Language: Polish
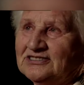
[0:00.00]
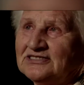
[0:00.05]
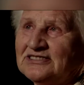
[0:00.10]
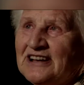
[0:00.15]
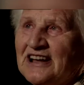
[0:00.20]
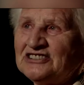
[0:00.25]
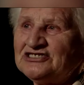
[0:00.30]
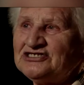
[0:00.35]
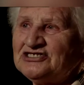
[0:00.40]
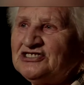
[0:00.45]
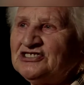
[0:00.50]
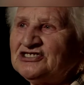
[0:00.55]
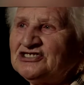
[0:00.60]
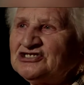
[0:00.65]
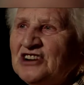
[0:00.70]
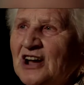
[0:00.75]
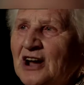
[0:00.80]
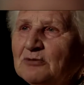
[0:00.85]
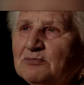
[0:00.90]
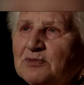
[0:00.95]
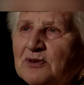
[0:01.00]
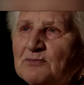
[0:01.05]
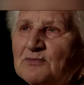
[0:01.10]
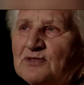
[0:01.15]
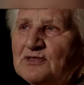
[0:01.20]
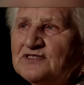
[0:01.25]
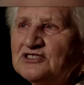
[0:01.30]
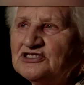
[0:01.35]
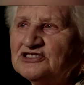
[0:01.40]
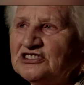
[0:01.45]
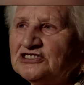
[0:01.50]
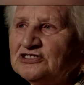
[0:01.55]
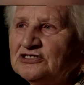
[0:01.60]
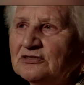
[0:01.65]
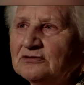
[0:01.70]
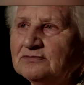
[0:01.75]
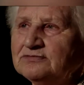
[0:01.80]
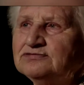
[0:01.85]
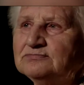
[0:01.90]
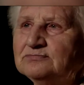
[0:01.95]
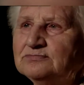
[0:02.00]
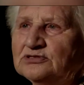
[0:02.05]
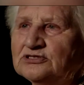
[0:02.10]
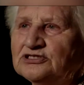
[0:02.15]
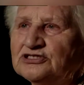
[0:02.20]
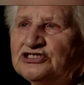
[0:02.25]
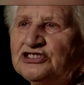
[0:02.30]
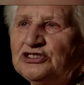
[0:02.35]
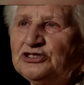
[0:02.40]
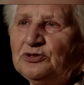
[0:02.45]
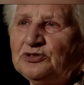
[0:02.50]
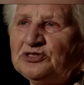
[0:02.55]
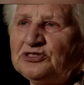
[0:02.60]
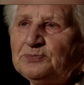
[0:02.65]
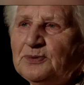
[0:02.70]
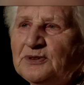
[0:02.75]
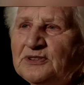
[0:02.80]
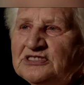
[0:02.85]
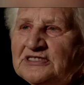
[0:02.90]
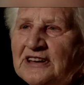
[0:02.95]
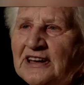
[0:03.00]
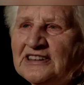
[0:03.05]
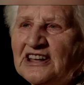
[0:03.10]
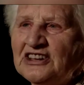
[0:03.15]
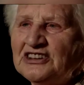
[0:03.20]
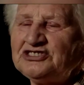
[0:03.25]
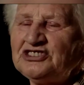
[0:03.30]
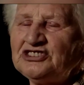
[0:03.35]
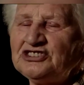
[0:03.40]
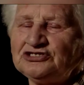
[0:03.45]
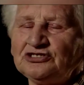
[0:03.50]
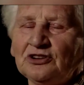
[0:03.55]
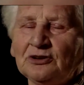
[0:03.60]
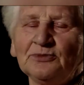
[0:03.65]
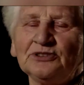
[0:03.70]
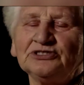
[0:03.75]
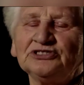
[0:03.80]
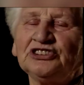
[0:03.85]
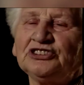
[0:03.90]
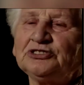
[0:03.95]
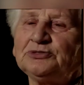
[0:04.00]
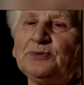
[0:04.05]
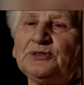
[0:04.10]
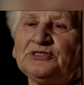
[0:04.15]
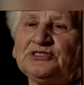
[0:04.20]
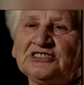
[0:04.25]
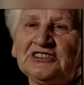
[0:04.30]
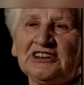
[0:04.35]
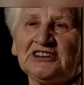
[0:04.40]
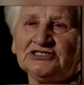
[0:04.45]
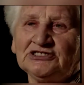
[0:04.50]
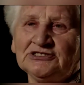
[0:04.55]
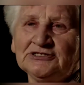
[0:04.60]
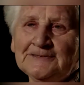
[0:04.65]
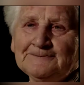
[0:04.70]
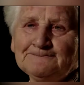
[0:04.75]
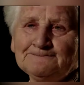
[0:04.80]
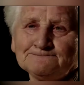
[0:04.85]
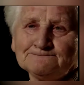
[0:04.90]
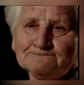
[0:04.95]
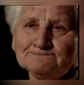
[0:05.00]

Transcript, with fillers: Każdy drżał, bo mówi, że to Żydów spotka, nas też to może spotkać, nie?